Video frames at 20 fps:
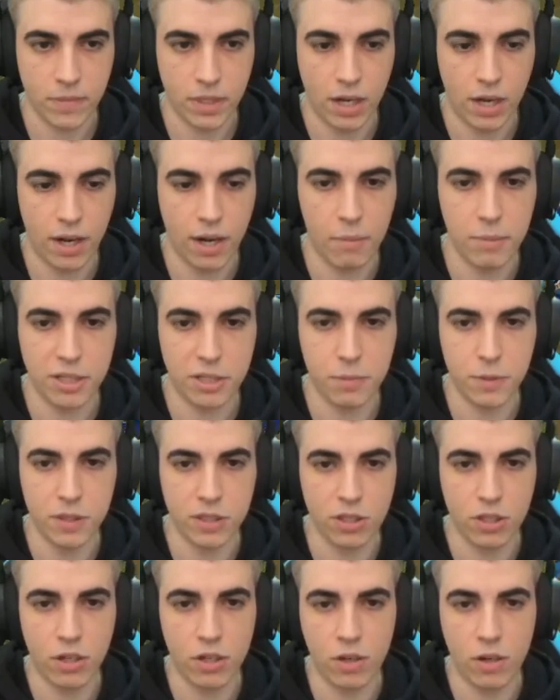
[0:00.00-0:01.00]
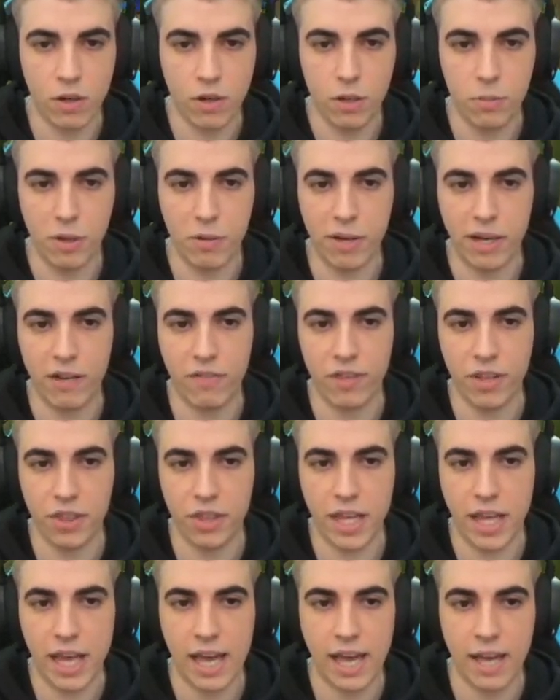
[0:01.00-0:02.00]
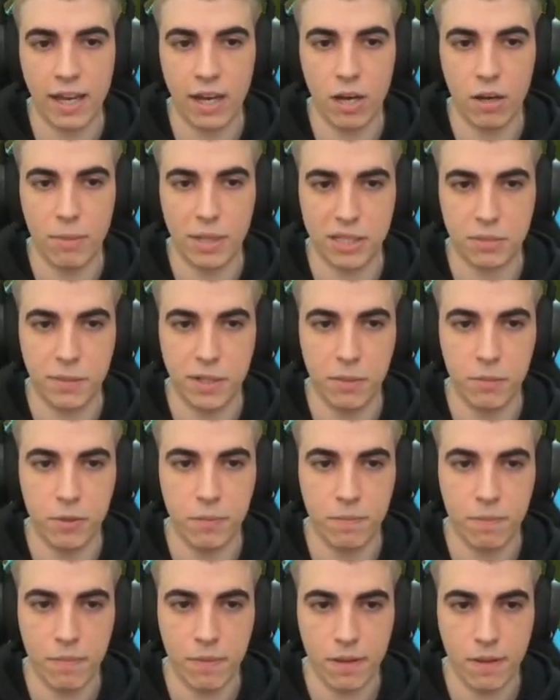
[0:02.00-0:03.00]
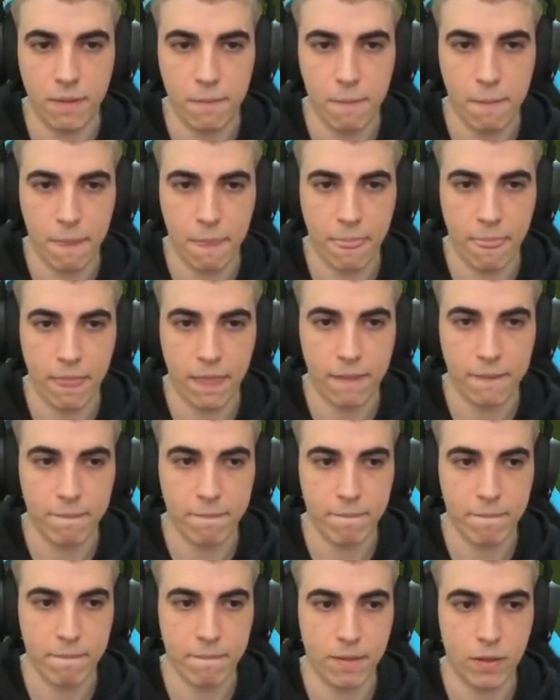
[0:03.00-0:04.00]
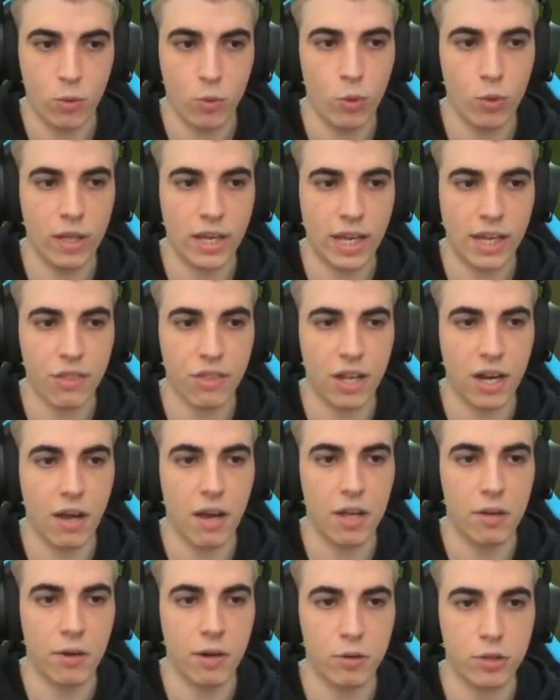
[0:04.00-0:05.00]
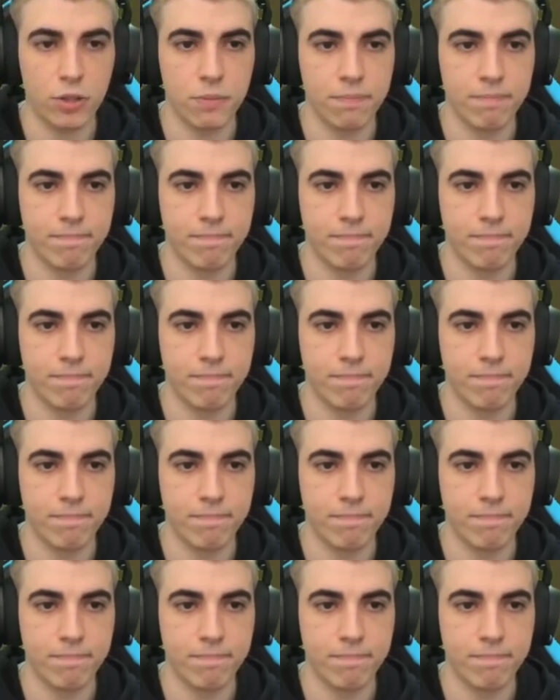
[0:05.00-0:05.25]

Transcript: Ahora mismo esto no me beneficia en lo más mínimo. Uy, he cancelado ahí un auto.